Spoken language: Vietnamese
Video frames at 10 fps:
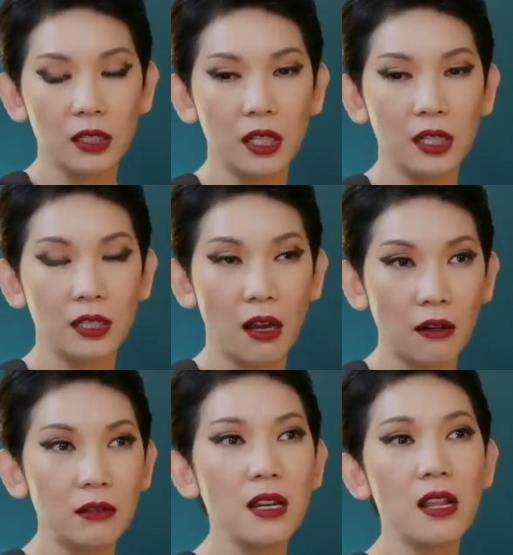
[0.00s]
Thì
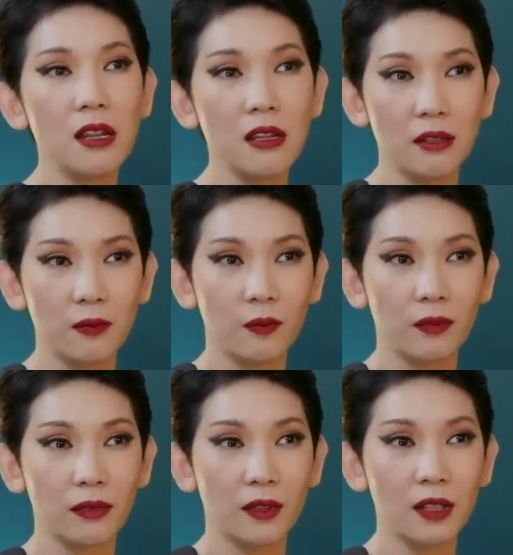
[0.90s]
thử đi,
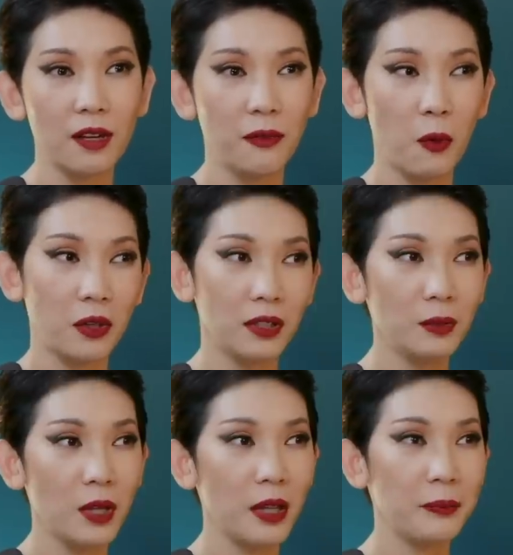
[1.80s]
giờ phụ nữ
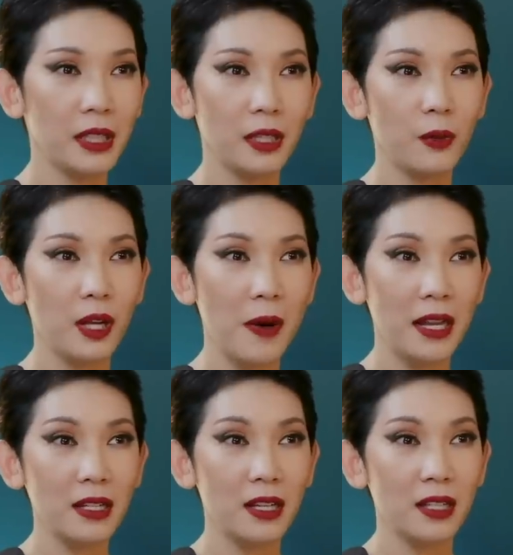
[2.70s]
cho mình nhiều cái
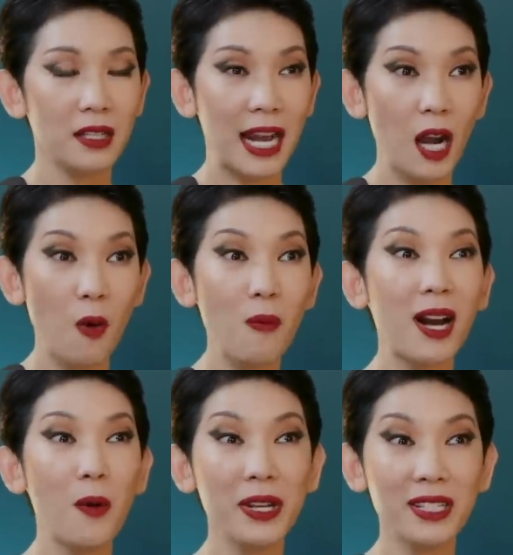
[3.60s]
bánh đi. Đàn ông mà
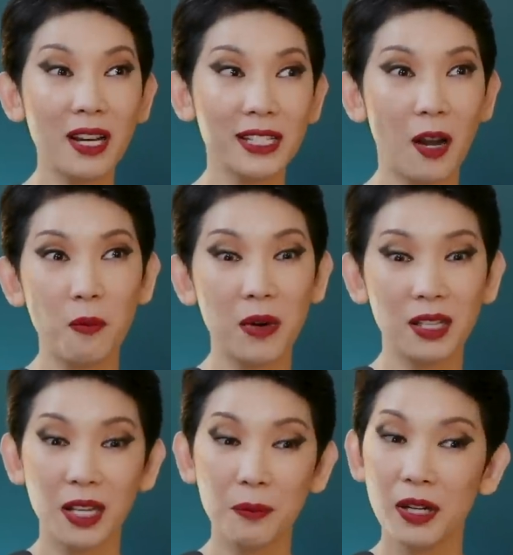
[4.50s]
không biết trân trọng mình
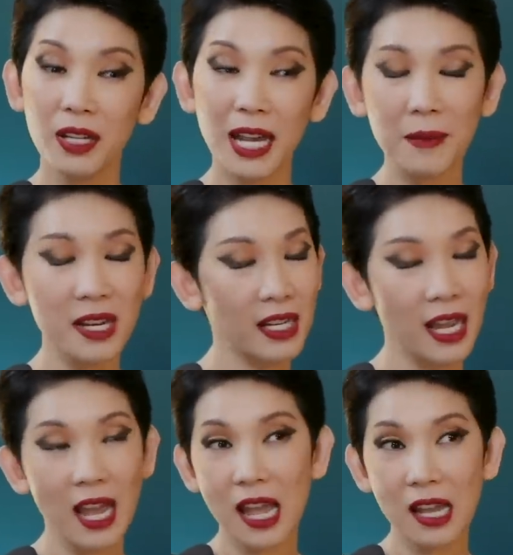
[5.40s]
thì mình đi ăn bánh
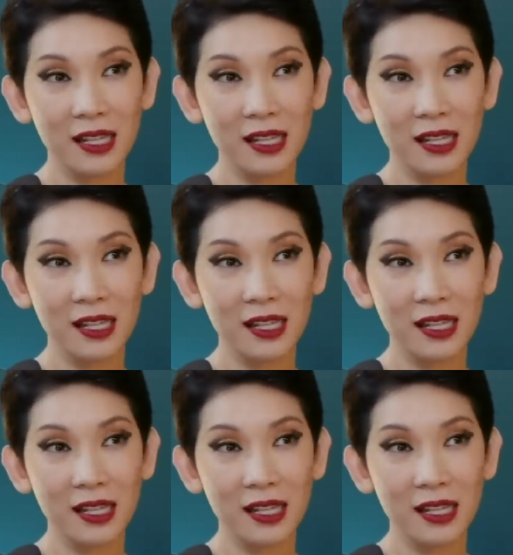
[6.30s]
khác.